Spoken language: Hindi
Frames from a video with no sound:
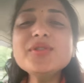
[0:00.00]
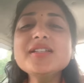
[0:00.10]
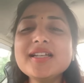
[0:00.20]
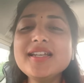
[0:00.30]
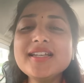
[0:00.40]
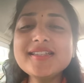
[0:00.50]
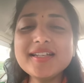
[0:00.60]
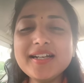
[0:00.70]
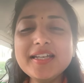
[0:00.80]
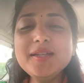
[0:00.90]
उसी तरीके से
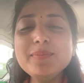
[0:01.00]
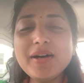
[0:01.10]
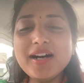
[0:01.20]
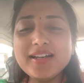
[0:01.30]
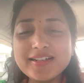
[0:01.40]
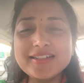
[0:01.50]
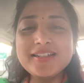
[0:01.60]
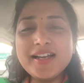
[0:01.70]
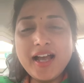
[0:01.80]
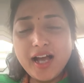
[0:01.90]
कई बार
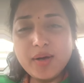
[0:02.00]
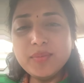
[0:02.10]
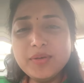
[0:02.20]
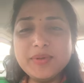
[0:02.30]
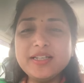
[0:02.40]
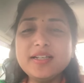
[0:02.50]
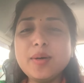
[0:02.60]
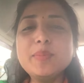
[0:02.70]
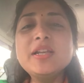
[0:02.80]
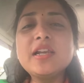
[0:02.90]
हमें भी
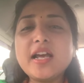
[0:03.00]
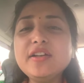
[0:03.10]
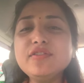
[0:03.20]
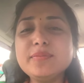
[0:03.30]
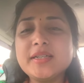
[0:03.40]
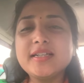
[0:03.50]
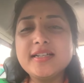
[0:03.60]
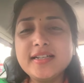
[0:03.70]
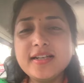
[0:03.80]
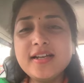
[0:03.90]
अपनी लाइफ में
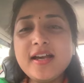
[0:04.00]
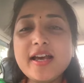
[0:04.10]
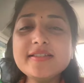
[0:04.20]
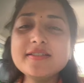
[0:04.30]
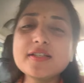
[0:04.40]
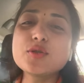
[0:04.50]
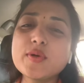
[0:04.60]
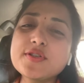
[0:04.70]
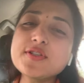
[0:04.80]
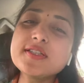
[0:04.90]
ऐसी
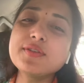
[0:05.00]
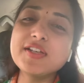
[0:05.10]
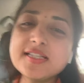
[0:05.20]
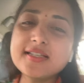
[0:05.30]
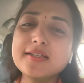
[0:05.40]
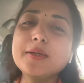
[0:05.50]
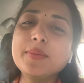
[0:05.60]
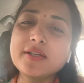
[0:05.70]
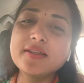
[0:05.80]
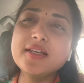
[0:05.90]
सिचुएशंस फेस करनी
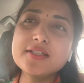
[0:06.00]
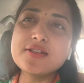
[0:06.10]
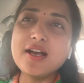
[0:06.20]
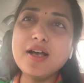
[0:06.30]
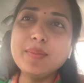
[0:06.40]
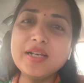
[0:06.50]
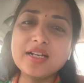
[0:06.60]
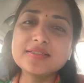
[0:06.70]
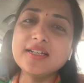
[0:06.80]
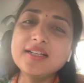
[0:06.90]
पड़ती हैं जहां हमें
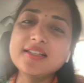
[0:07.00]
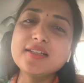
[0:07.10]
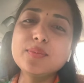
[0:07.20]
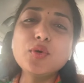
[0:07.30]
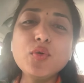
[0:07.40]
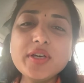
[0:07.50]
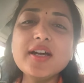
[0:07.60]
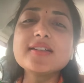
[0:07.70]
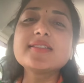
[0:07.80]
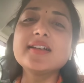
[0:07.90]
लगता है कि अब कोई
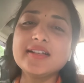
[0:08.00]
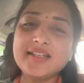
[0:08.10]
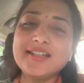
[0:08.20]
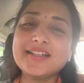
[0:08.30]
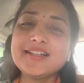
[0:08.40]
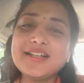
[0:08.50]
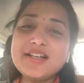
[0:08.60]
रास्ता नहीं है